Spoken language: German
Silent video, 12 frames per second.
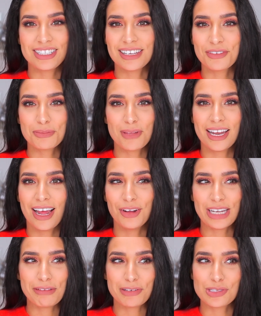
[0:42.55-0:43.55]
Da wird meine Haut
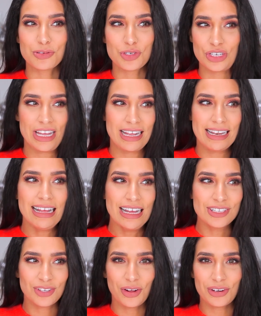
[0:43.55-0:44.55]
einfach so schnell
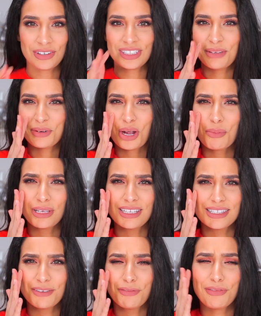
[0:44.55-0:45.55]
trocken und dann bekomme ich
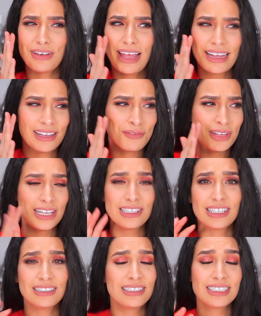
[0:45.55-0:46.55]
diese Flecken, wenn ich
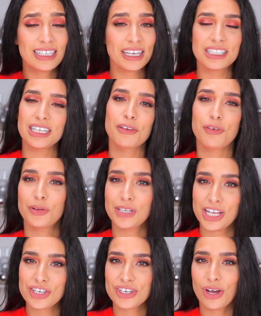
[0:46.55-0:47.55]
die, nicht die richtige
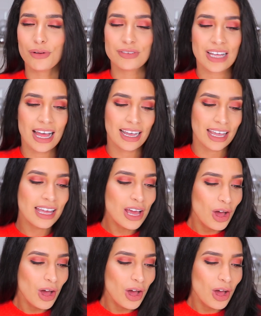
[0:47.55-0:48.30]
Foundation auftrage.